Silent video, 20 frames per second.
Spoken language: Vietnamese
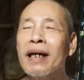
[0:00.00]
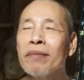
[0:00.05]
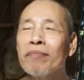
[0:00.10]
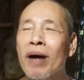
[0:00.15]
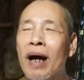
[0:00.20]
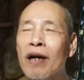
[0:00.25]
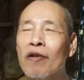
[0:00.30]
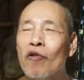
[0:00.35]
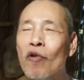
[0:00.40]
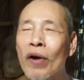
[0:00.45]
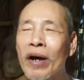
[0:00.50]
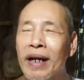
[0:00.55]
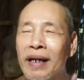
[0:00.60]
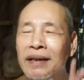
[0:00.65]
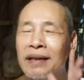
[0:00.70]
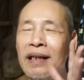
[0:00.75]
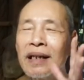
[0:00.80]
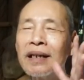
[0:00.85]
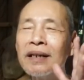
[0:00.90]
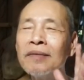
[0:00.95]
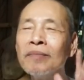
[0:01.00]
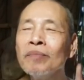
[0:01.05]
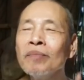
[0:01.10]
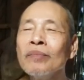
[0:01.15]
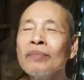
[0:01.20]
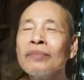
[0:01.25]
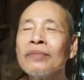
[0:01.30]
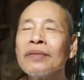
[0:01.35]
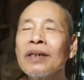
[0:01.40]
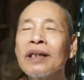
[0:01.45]
niệm phật nguyện cho,
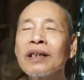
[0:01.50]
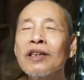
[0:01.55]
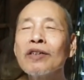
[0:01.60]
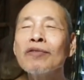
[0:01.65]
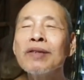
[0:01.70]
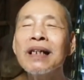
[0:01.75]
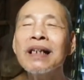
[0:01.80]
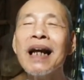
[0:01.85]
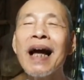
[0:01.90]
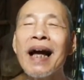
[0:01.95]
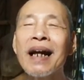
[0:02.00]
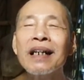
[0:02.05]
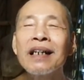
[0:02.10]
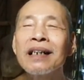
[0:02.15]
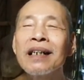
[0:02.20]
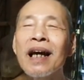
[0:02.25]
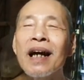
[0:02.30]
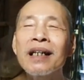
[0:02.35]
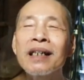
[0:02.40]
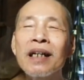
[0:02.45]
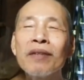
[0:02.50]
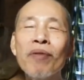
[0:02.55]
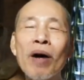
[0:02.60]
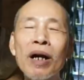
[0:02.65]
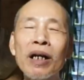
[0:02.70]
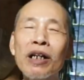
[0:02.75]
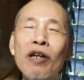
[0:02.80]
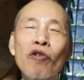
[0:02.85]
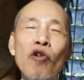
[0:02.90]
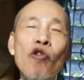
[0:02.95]
cho chúng sanh hát được về thì
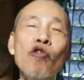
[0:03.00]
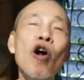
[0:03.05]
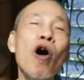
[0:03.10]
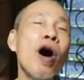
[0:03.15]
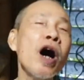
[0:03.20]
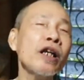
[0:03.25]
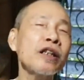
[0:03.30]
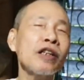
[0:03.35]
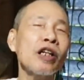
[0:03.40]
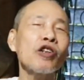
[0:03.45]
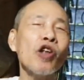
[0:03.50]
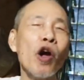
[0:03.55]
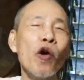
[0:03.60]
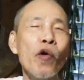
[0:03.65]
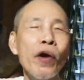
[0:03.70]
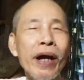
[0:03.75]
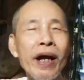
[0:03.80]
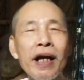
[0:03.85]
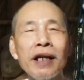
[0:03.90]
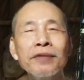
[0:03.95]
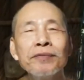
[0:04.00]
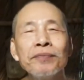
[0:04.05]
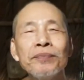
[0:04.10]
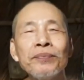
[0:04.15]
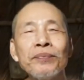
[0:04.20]
phật đều cứu độ hết cho tội nguyện hết